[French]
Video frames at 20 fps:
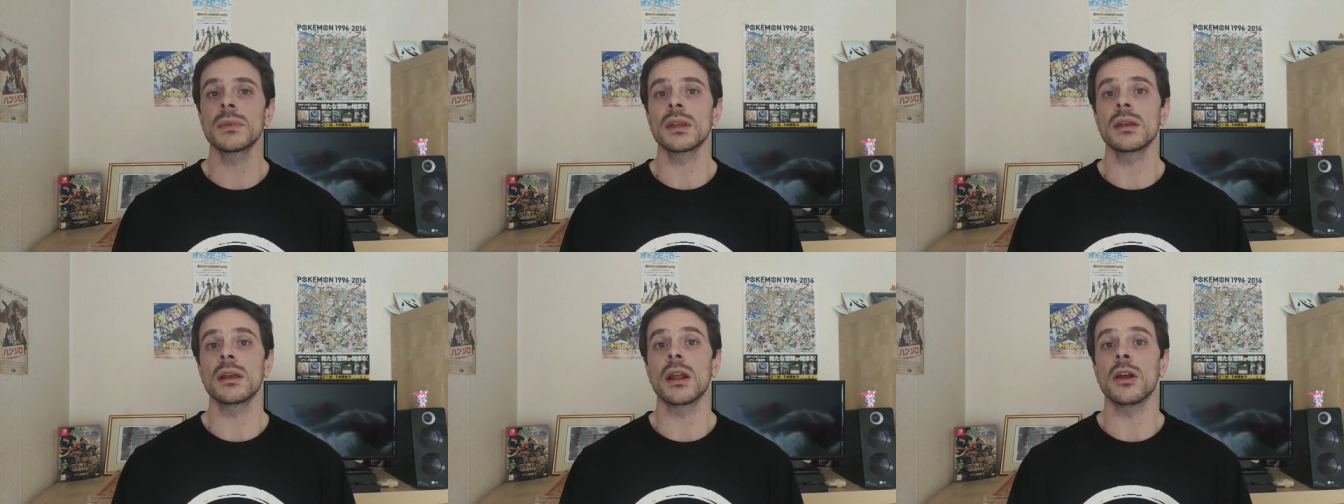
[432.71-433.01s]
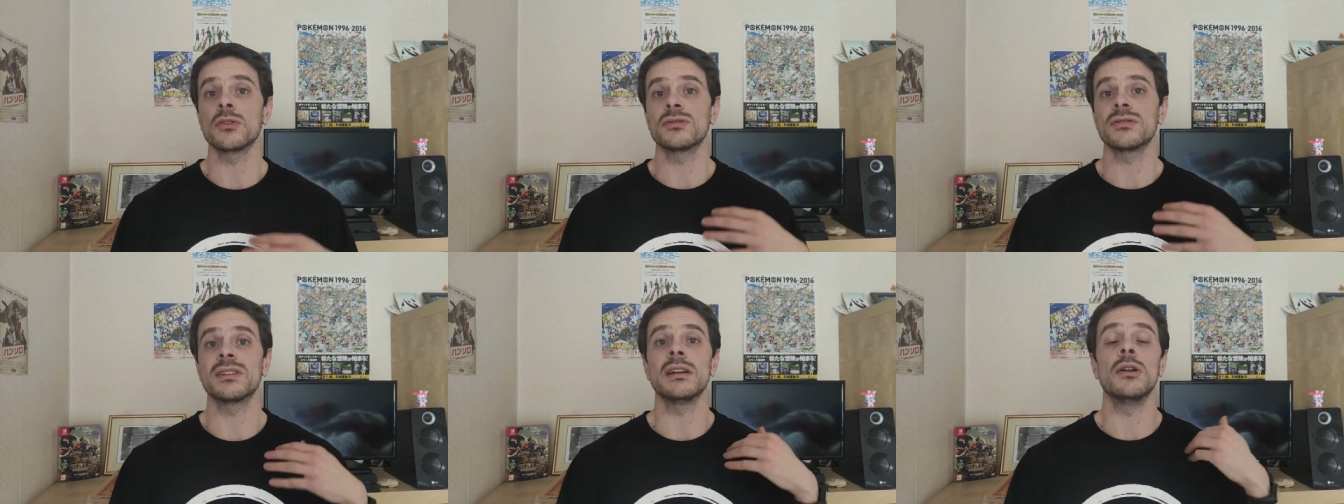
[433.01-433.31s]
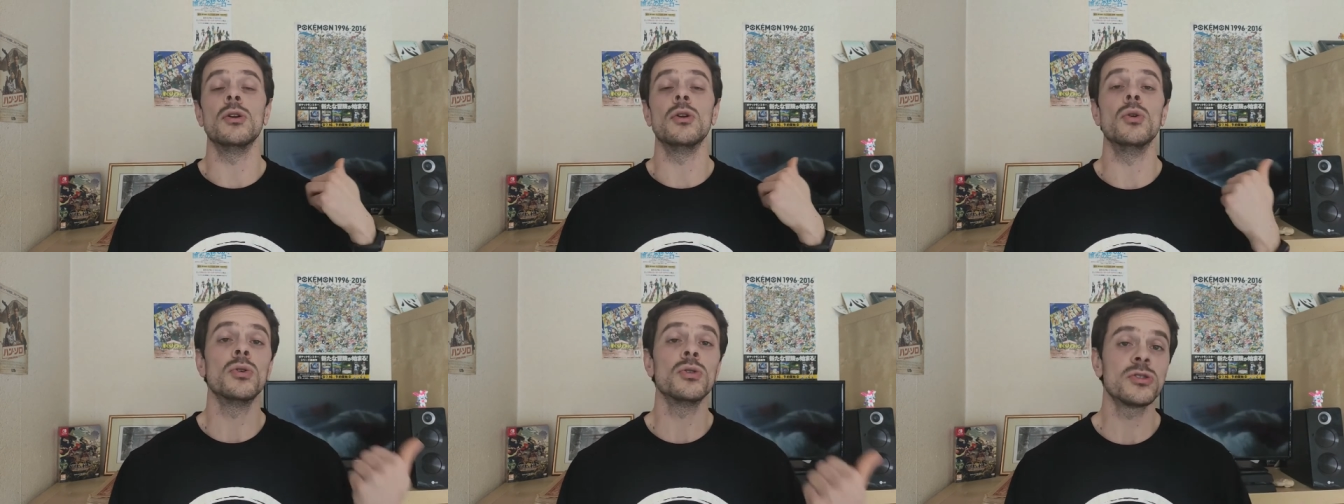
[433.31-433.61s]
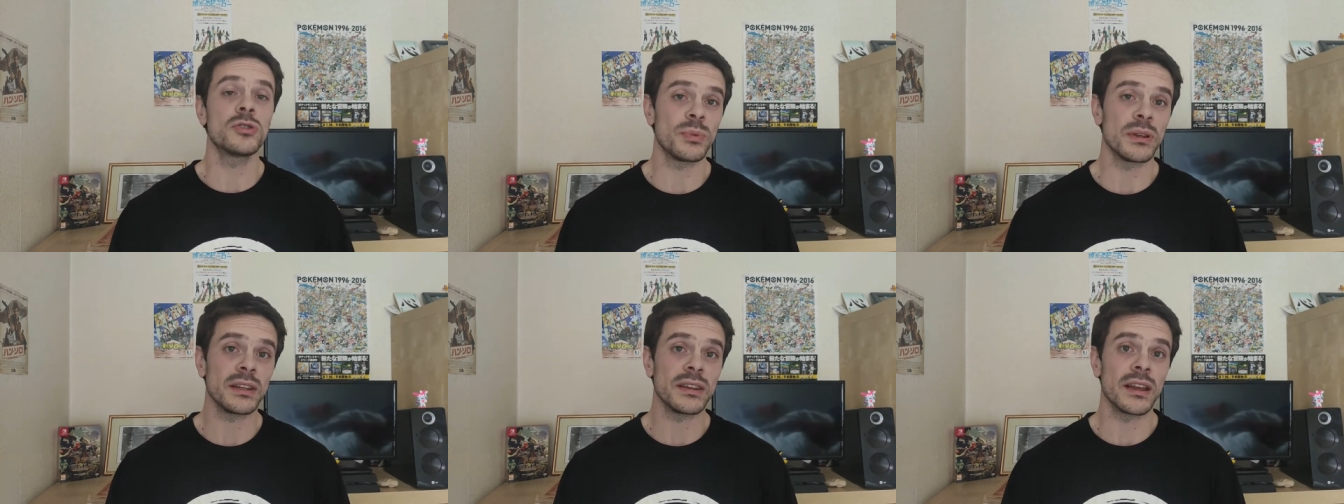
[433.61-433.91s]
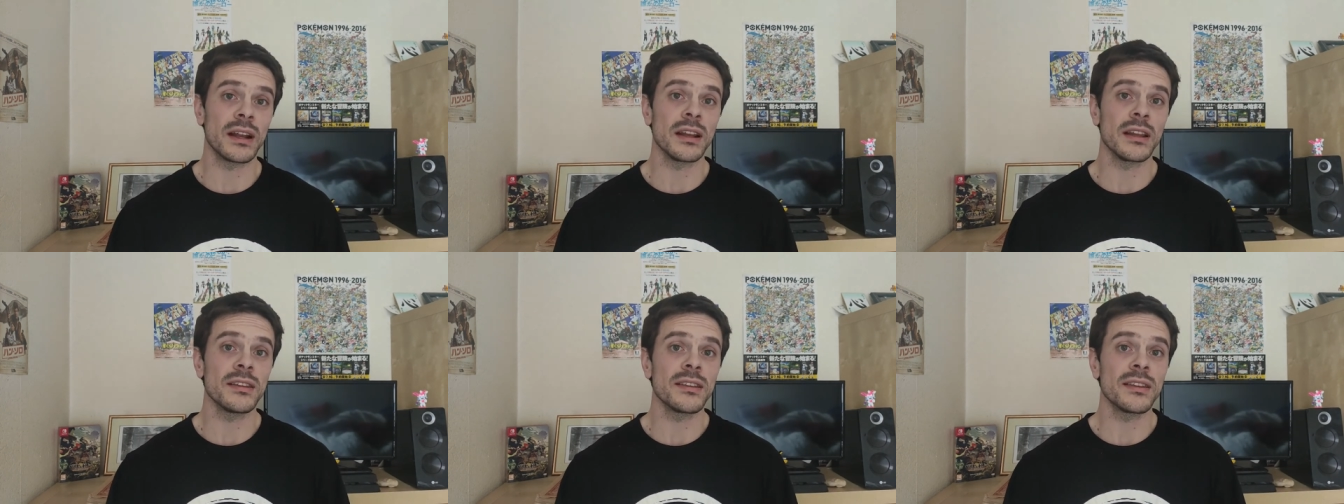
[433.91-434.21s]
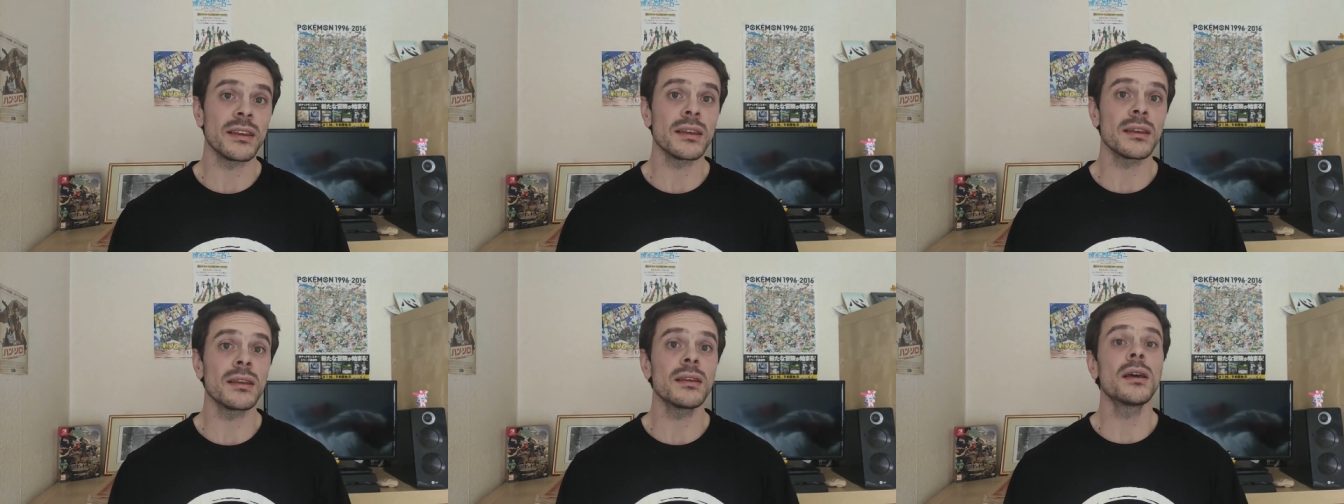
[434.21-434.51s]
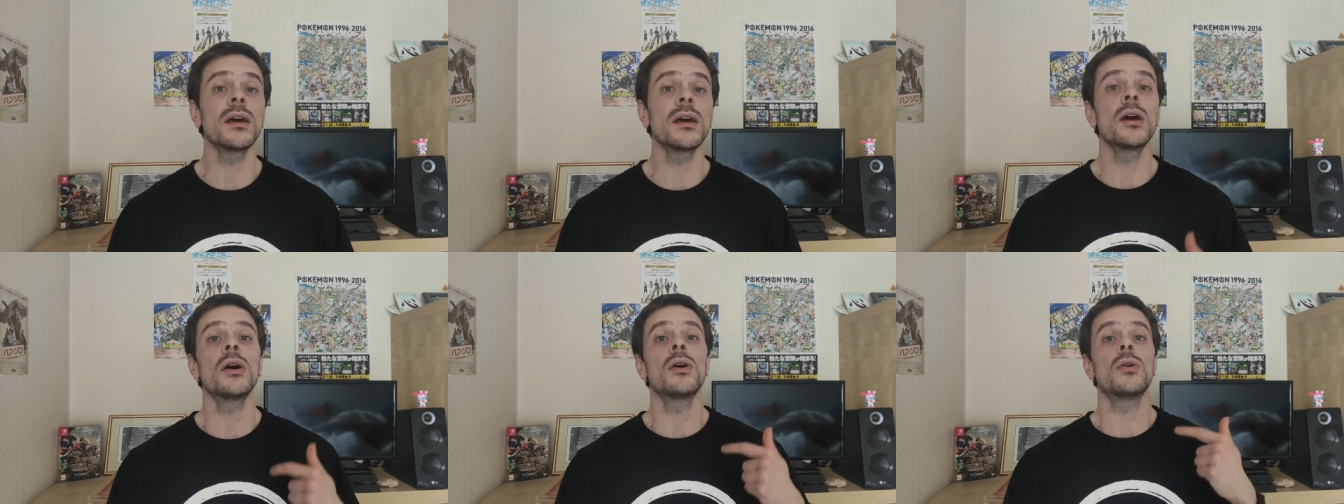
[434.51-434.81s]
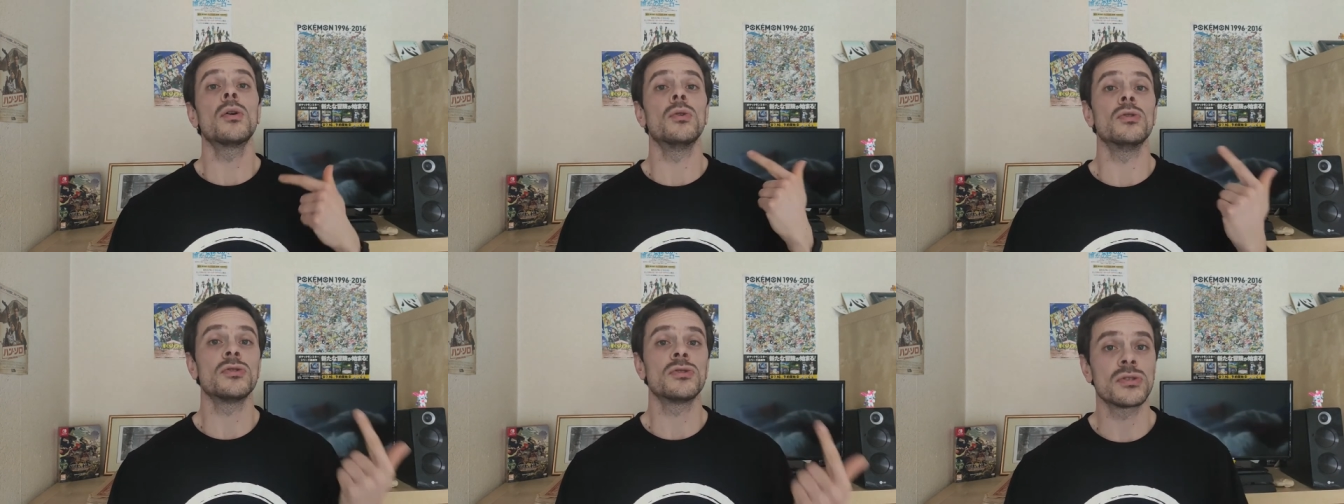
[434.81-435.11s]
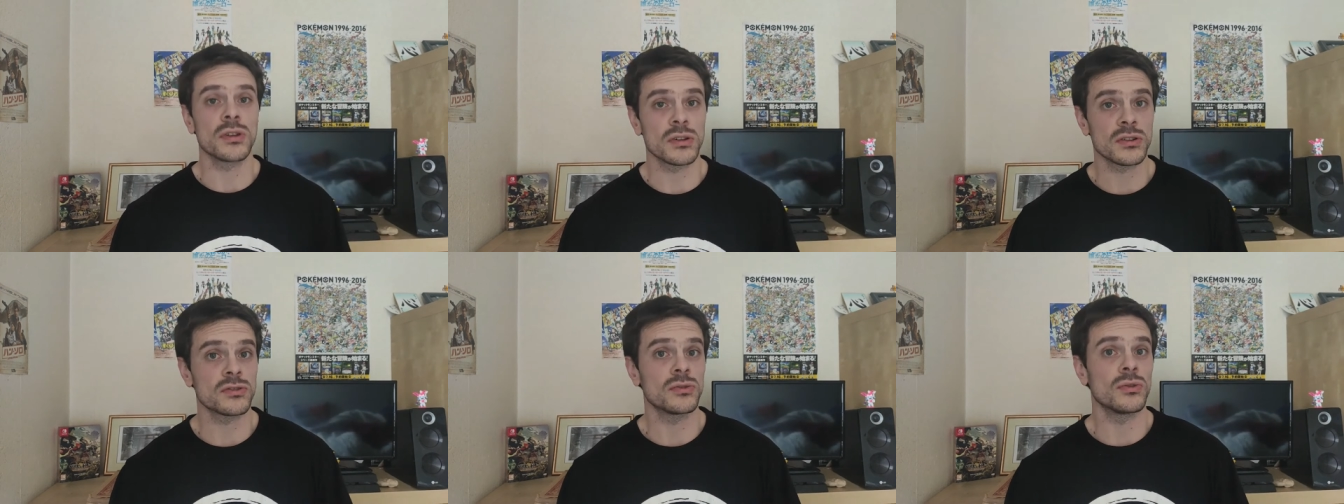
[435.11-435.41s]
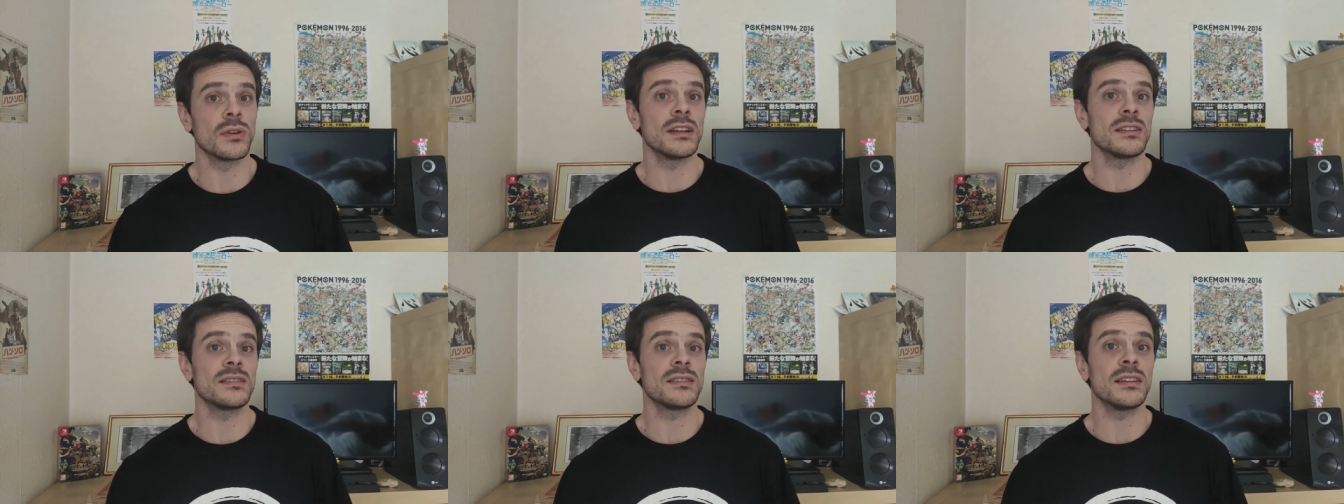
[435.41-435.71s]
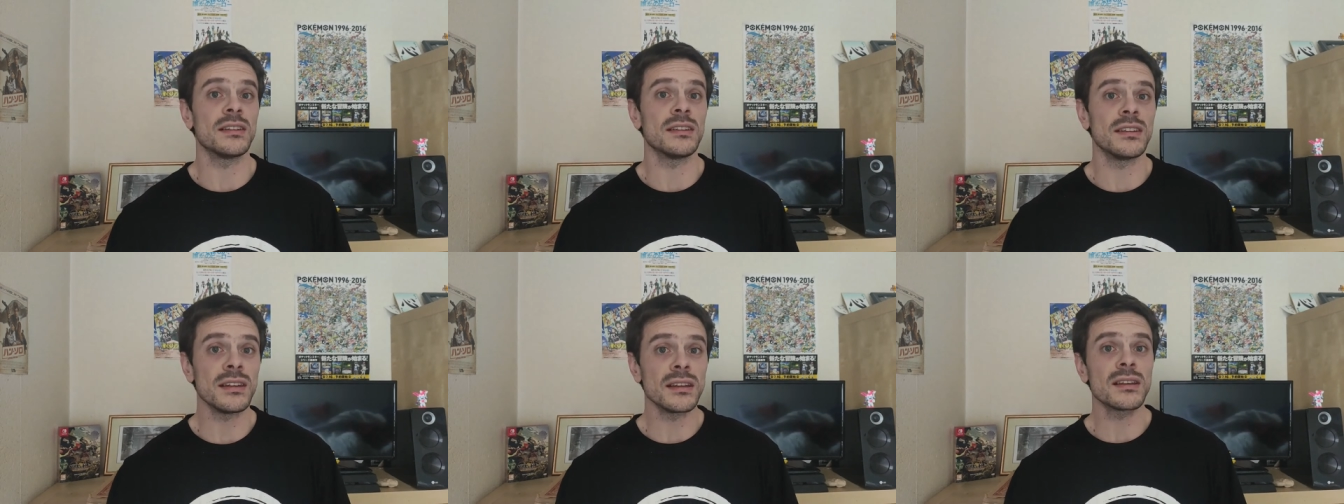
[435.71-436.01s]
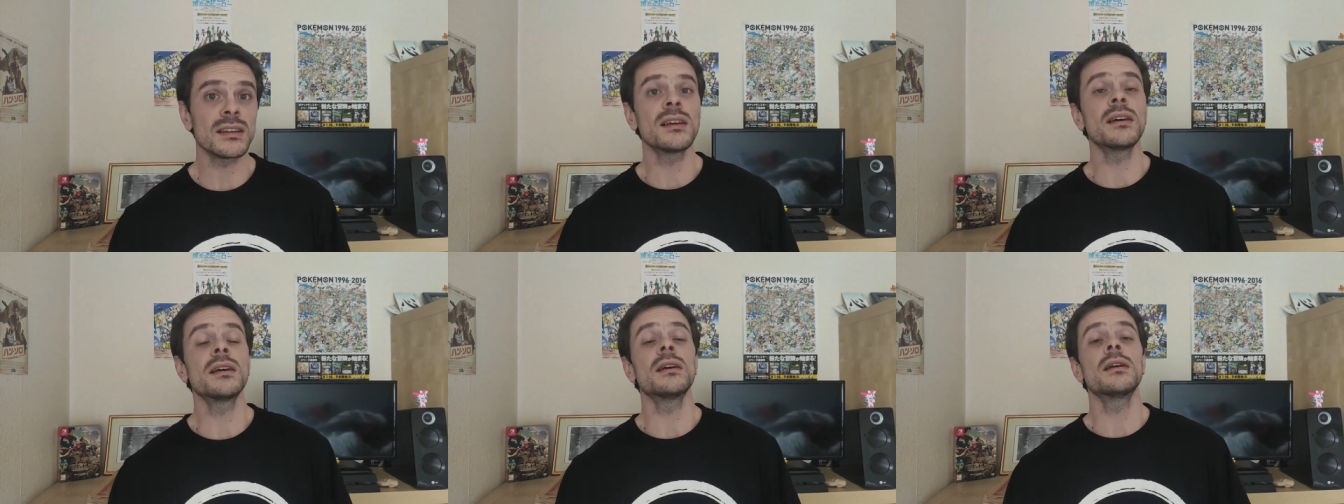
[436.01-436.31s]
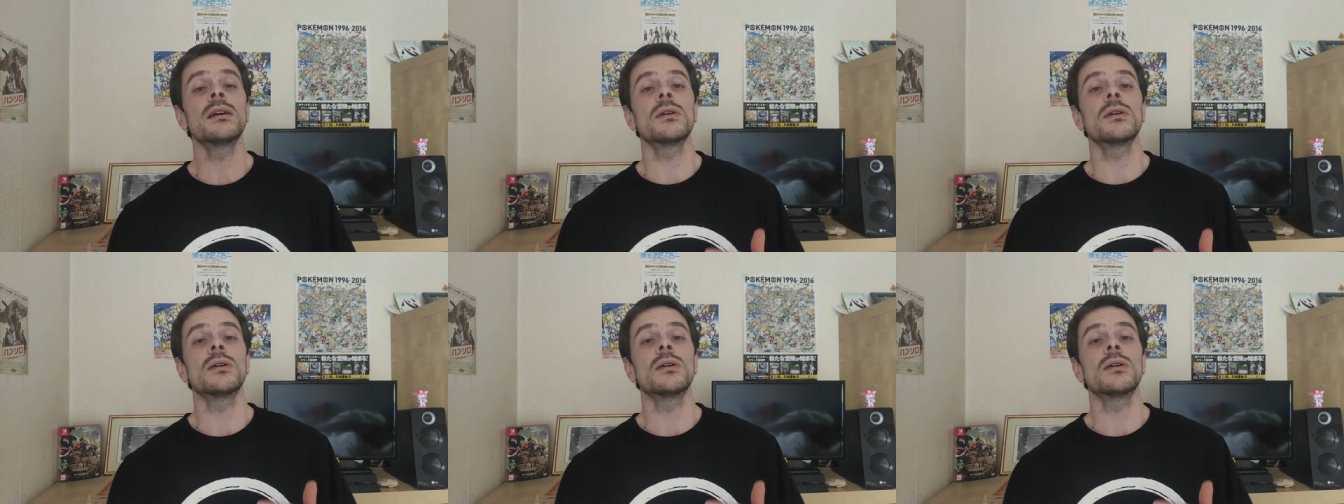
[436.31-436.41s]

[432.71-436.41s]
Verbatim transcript: Il y a aussi l'hospitalité, le sens de l'esthétique